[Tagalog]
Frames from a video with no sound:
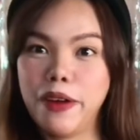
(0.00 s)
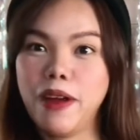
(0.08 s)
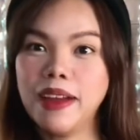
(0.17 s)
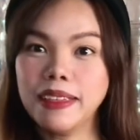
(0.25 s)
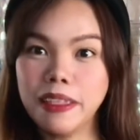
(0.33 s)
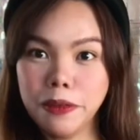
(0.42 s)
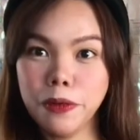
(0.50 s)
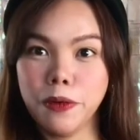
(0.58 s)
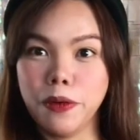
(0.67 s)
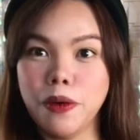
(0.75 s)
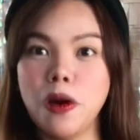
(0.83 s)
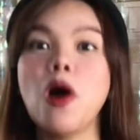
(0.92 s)
ang tanong,
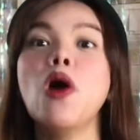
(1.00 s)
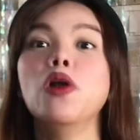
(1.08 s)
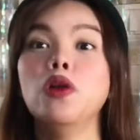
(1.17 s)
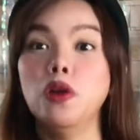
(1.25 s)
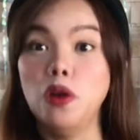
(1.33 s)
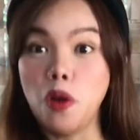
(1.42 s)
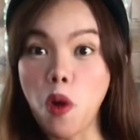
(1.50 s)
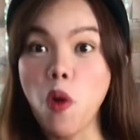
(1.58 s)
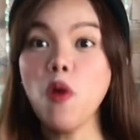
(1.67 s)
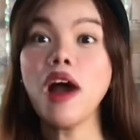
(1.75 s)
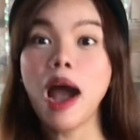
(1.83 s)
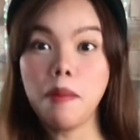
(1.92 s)
low
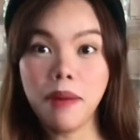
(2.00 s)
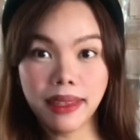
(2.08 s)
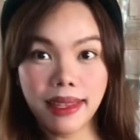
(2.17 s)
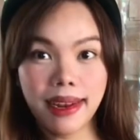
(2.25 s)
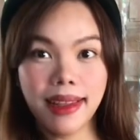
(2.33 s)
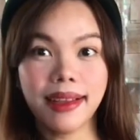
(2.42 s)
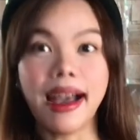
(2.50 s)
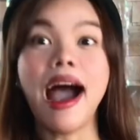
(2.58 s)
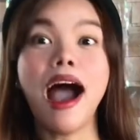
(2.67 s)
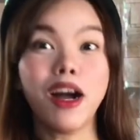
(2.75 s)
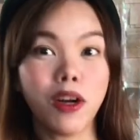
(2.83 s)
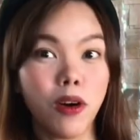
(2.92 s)
nga ba talaga
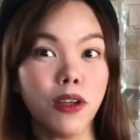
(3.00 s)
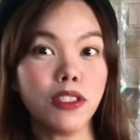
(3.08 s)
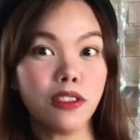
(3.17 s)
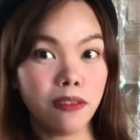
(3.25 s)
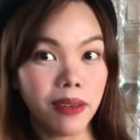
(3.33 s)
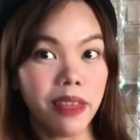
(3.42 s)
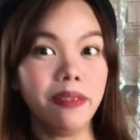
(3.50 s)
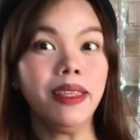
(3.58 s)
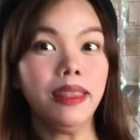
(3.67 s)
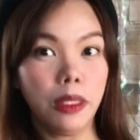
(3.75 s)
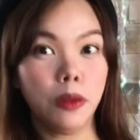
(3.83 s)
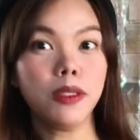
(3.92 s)
ang cost of living
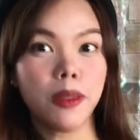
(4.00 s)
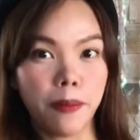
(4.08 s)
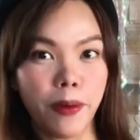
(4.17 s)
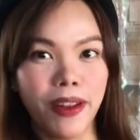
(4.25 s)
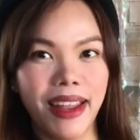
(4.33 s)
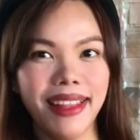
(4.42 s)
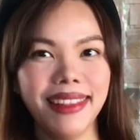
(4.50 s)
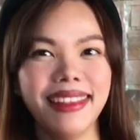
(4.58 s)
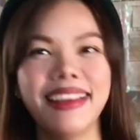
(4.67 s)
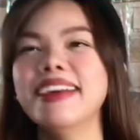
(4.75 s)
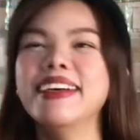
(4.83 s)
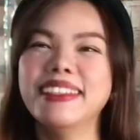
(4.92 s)
dito sa Poland?
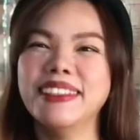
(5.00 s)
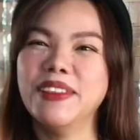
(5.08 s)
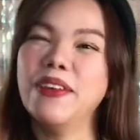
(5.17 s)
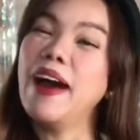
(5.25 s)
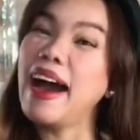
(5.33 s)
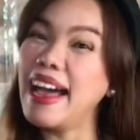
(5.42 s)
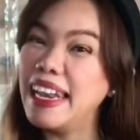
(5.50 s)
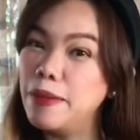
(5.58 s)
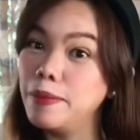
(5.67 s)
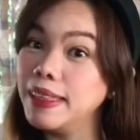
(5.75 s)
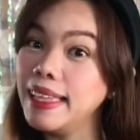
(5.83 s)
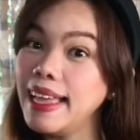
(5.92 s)
So,
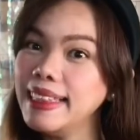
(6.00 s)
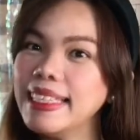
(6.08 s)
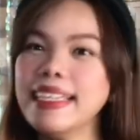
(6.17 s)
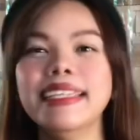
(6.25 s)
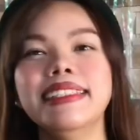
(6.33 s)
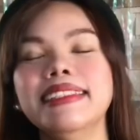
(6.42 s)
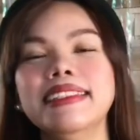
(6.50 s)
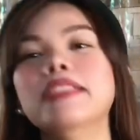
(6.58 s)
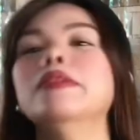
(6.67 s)
alamin natin!